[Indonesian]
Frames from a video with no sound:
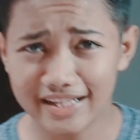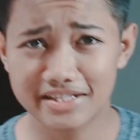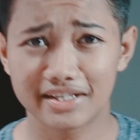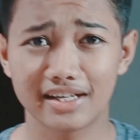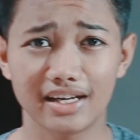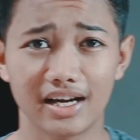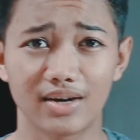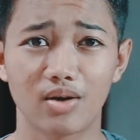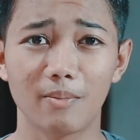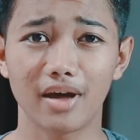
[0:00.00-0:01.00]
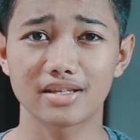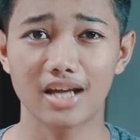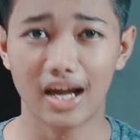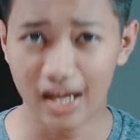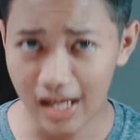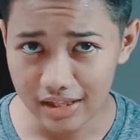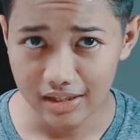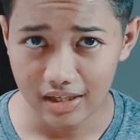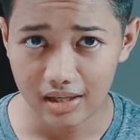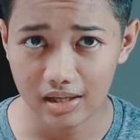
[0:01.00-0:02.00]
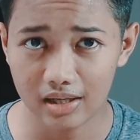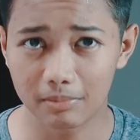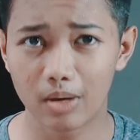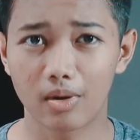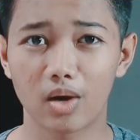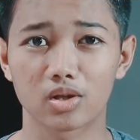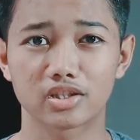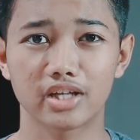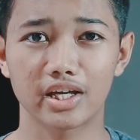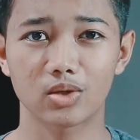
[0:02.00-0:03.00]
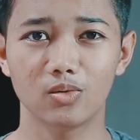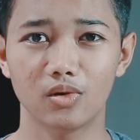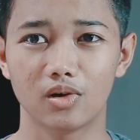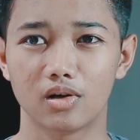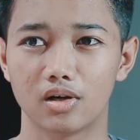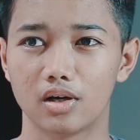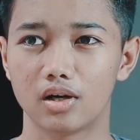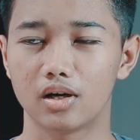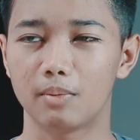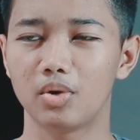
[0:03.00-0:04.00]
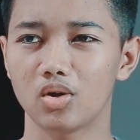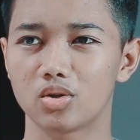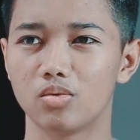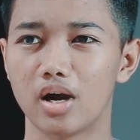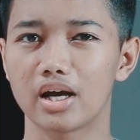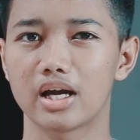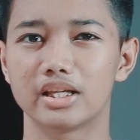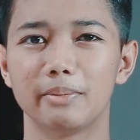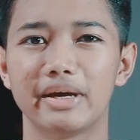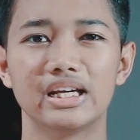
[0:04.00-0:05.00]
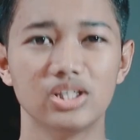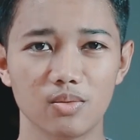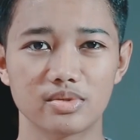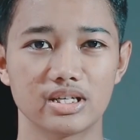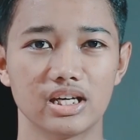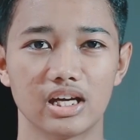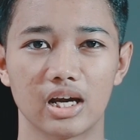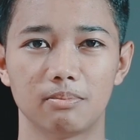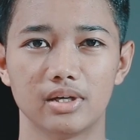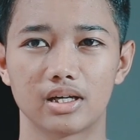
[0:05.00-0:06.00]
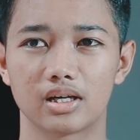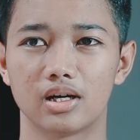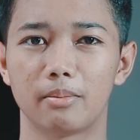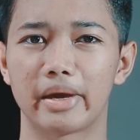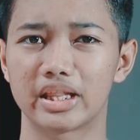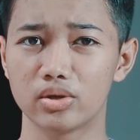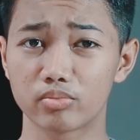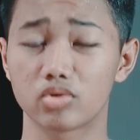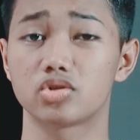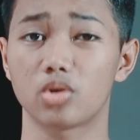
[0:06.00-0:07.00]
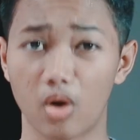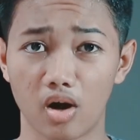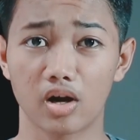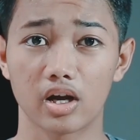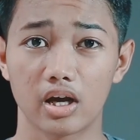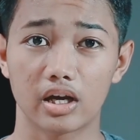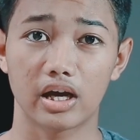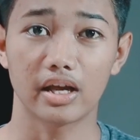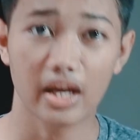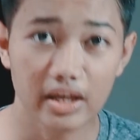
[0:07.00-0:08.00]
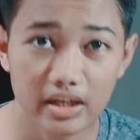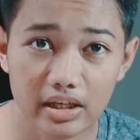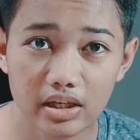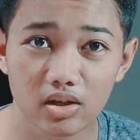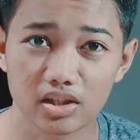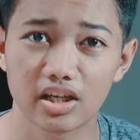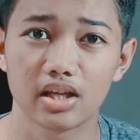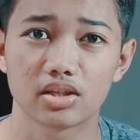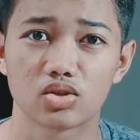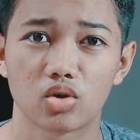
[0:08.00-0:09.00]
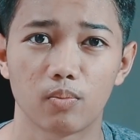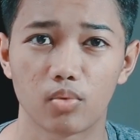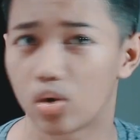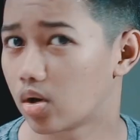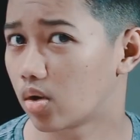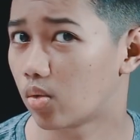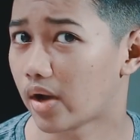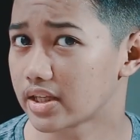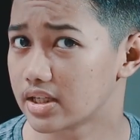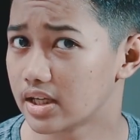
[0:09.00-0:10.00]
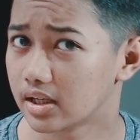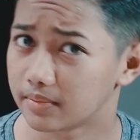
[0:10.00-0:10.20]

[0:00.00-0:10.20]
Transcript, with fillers: di sini gue merasakan uh, bahwa holdnya itu uh, menurut gue nggak di medium sih, lebih ke medium to strong karena ini holdnya cukup kuat sih